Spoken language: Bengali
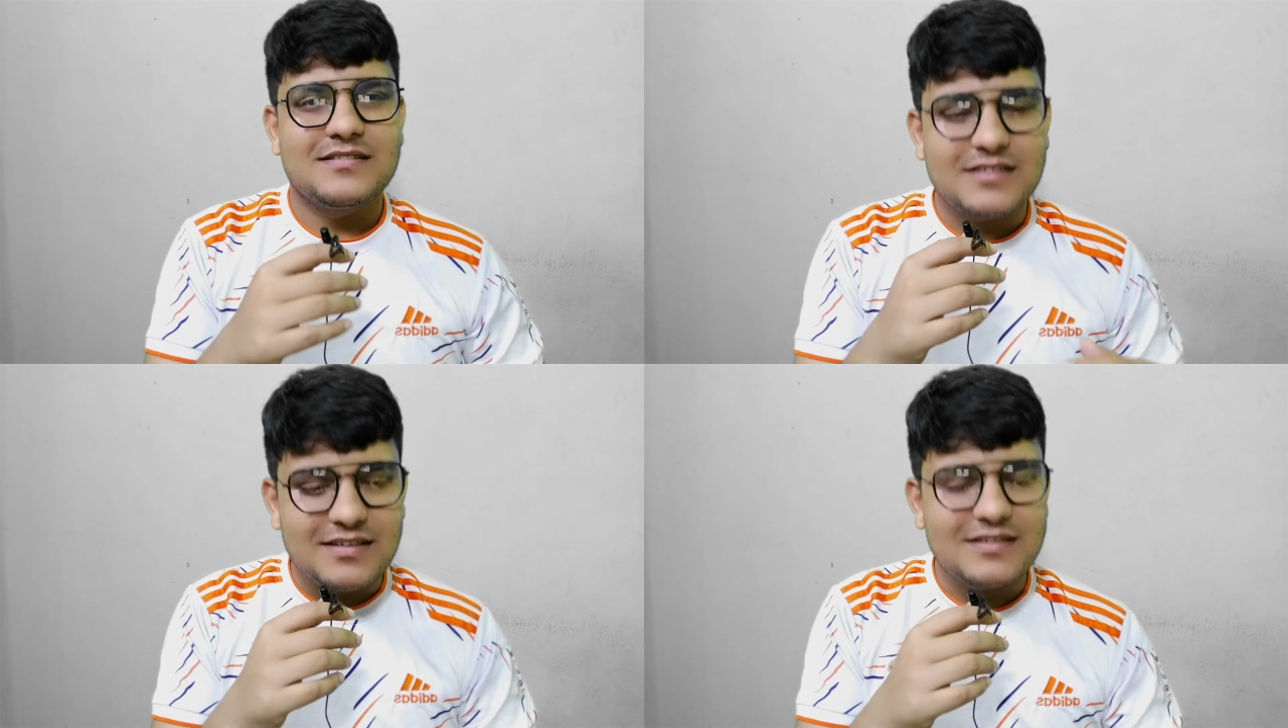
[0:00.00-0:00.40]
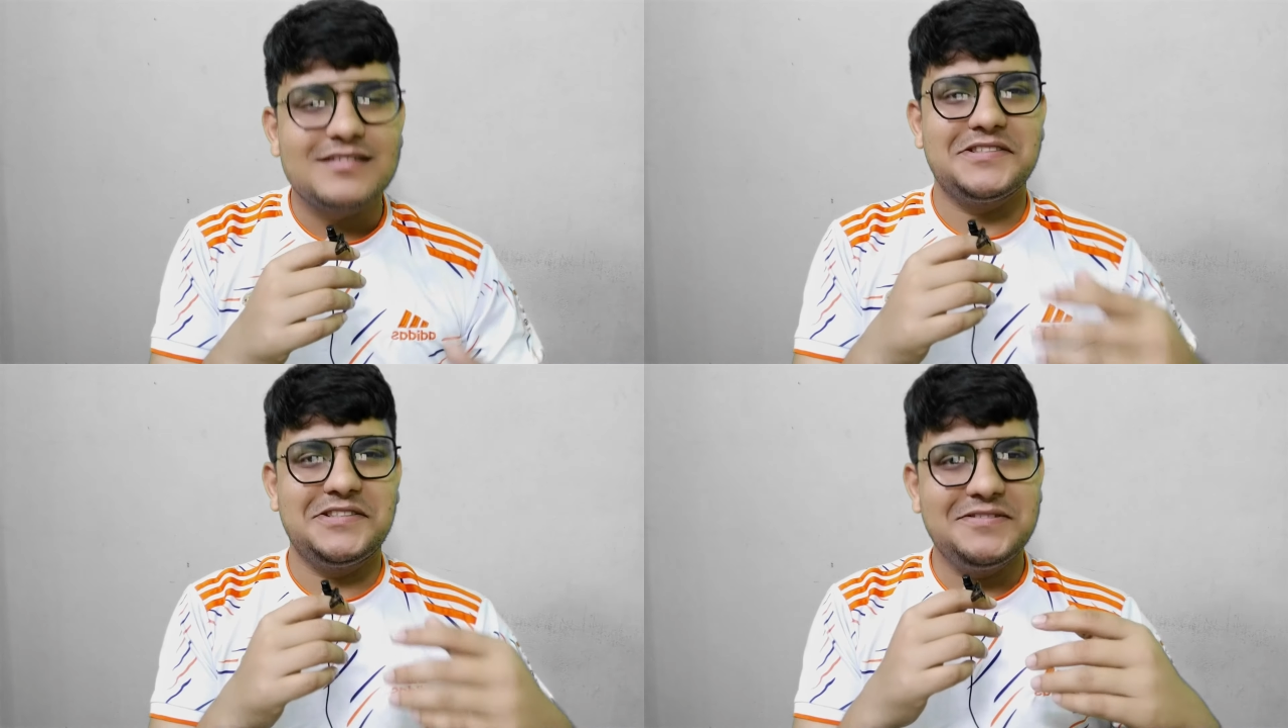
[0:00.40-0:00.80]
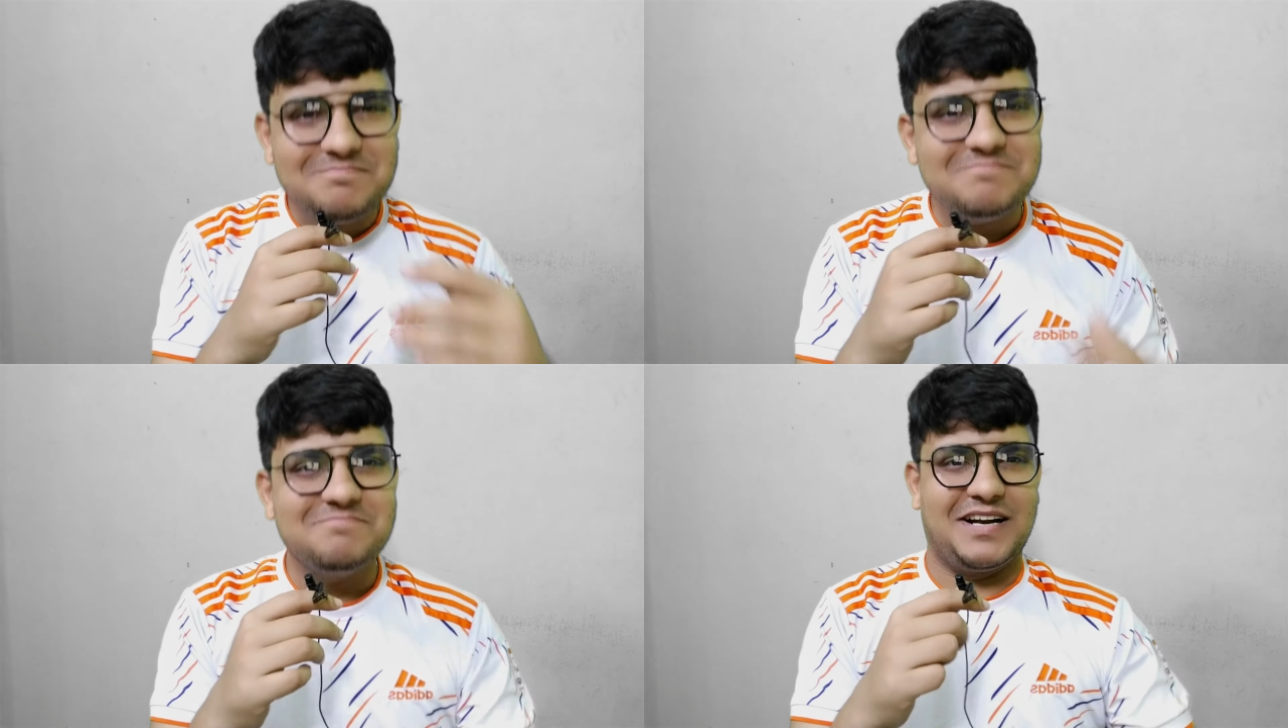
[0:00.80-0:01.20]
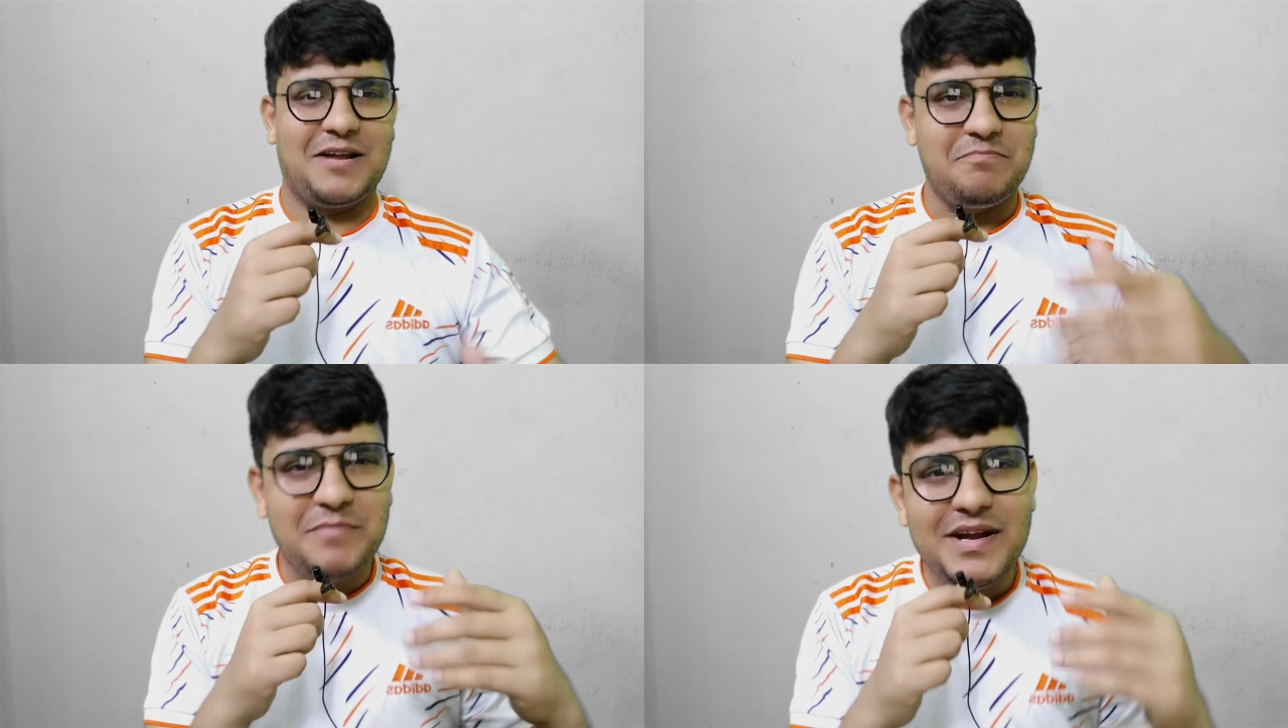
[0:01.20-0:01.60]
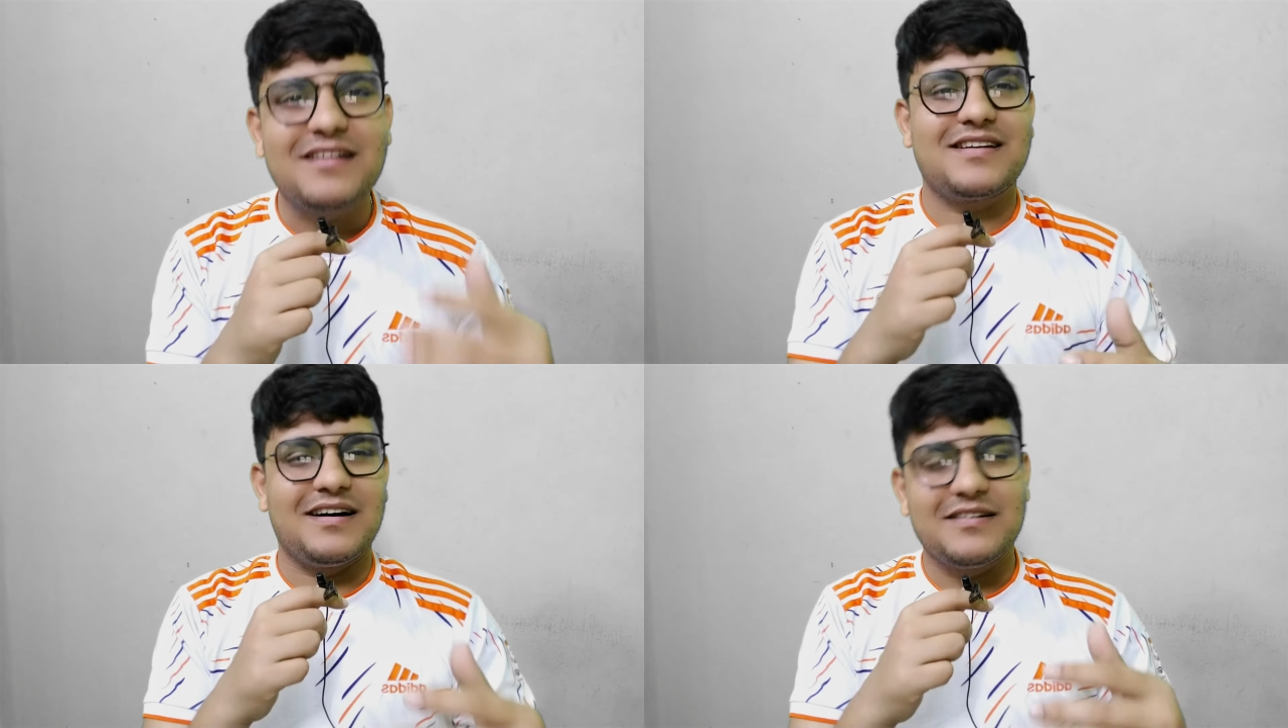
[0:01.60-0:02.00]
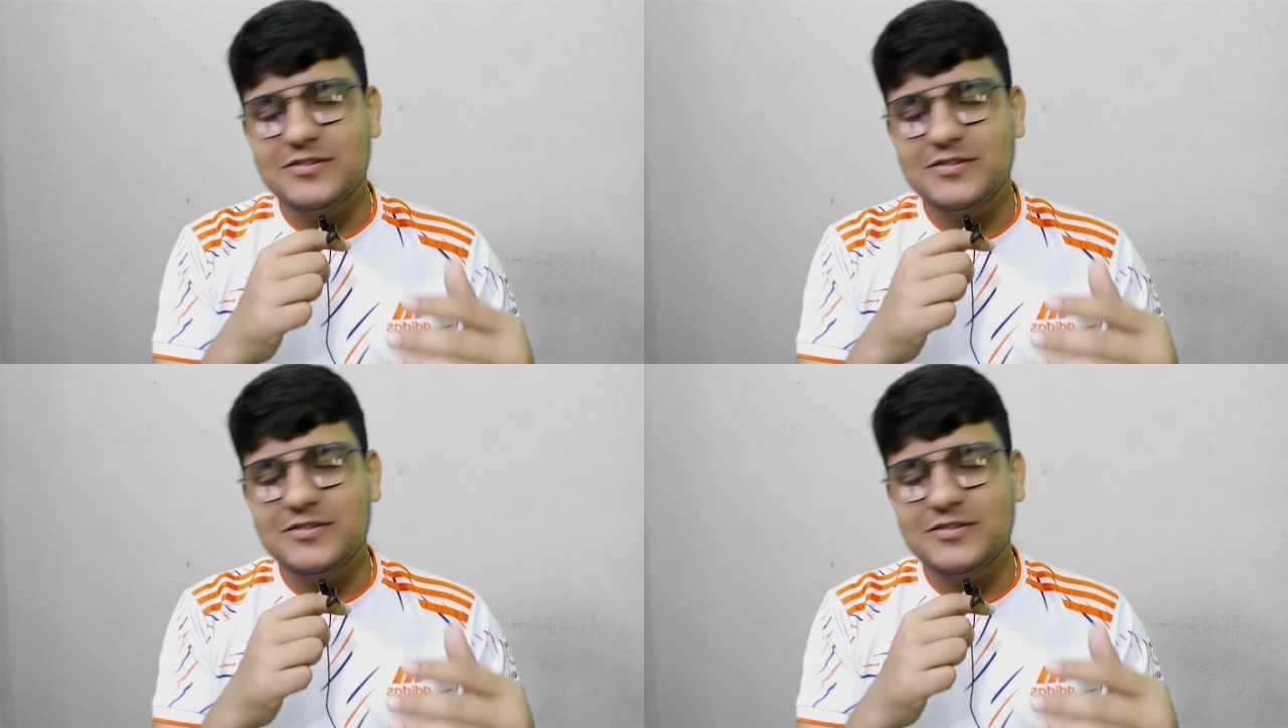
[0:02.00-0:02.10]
টান টন একটা বিটটা